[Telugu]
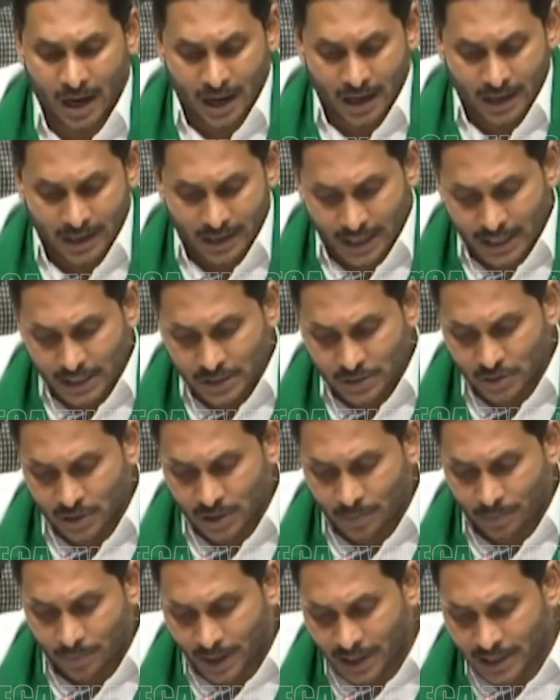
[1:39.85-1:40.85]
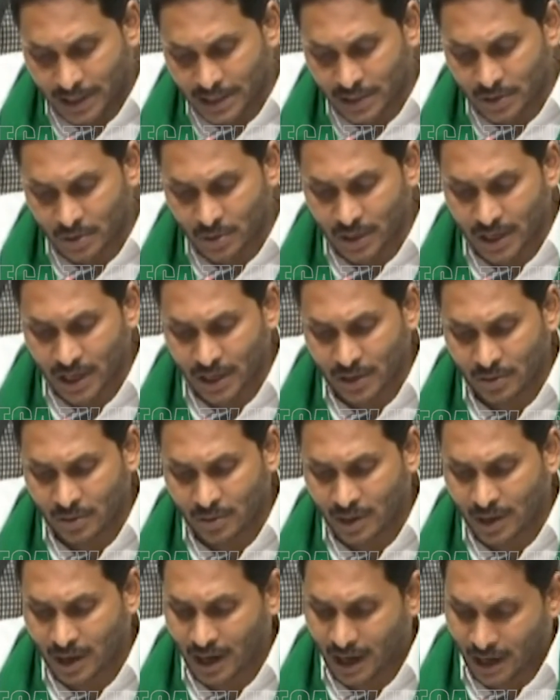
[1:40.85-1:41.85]
రైతుల పంట రుణాలు
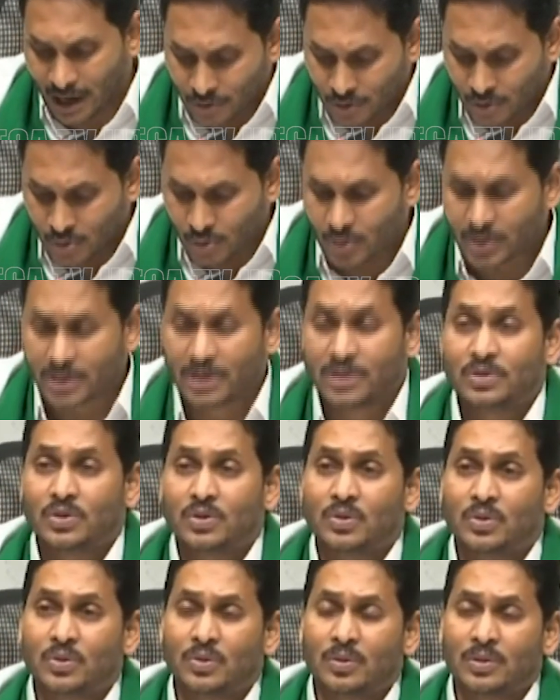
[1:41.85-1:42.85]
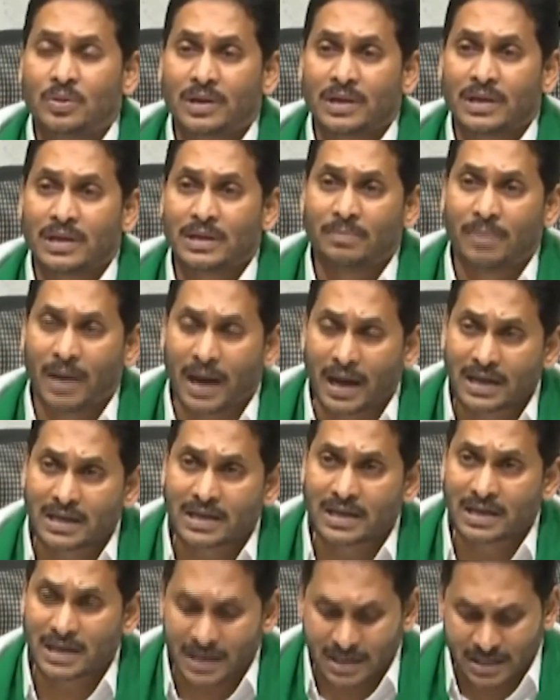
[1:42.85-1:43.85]
అందుకునేందుకు ఈ
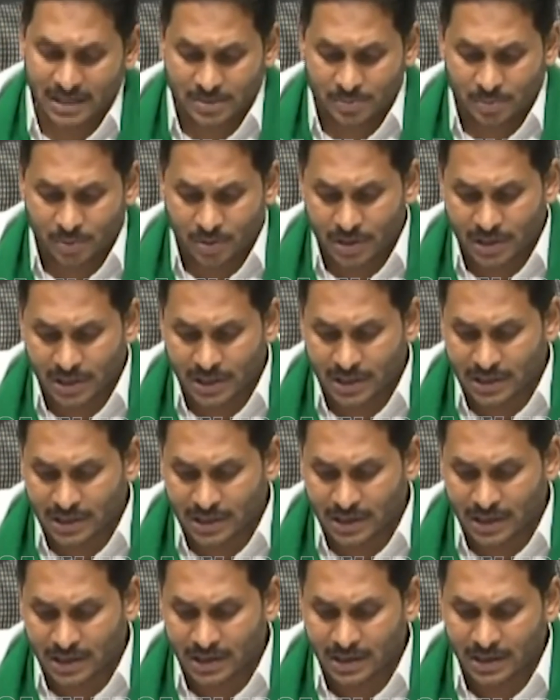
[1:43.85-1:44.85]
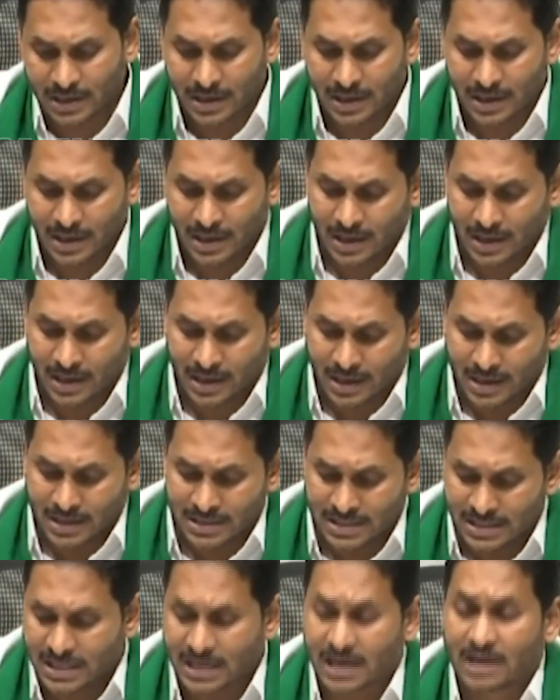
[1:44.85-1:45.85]
బ్యాంకింగ్ కరెస్పాండెంట్ల
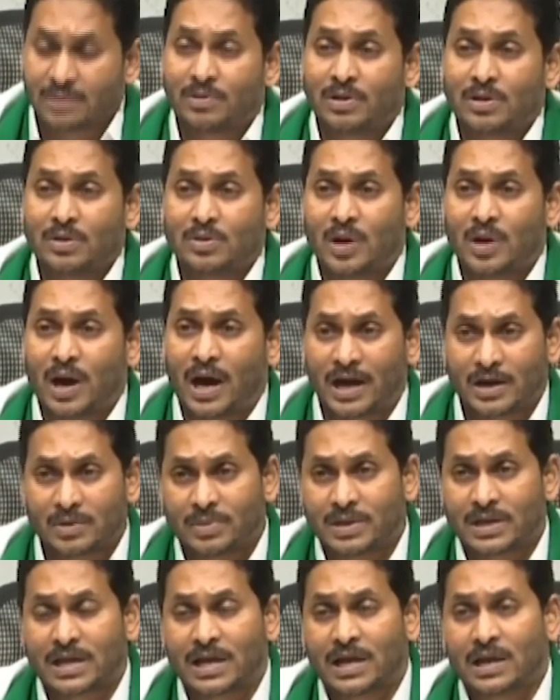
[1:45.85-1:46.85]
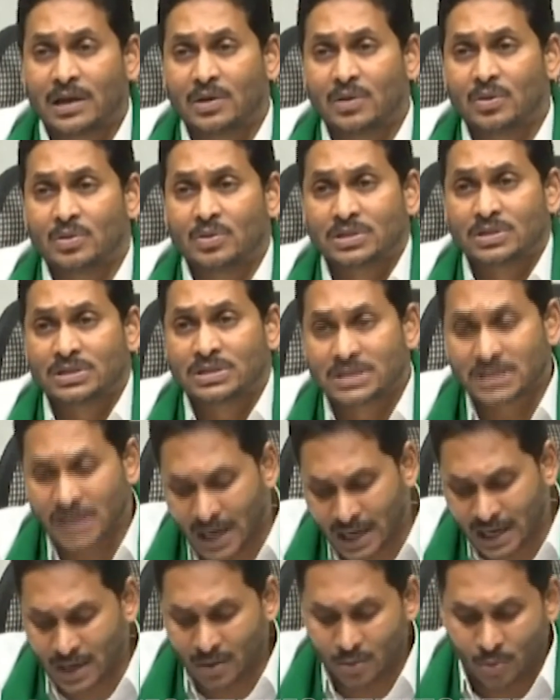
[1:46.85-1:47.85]
సేవలు ఆర్బీకేల్లో
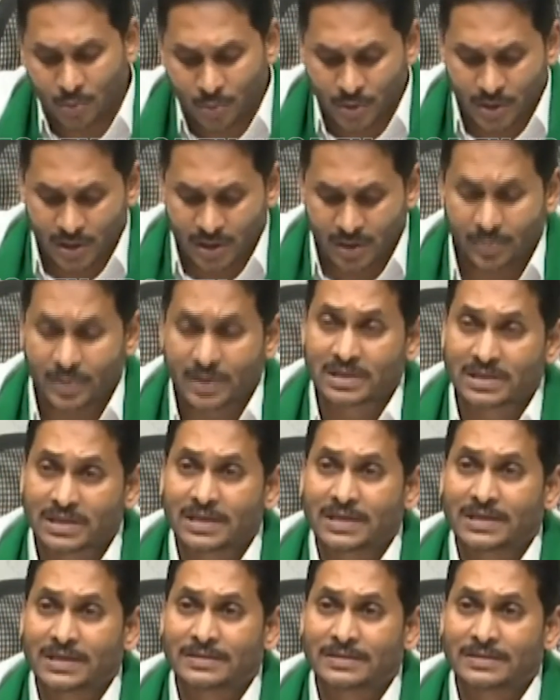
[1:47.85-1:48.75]
చాలా ఉపయోగపడతాయి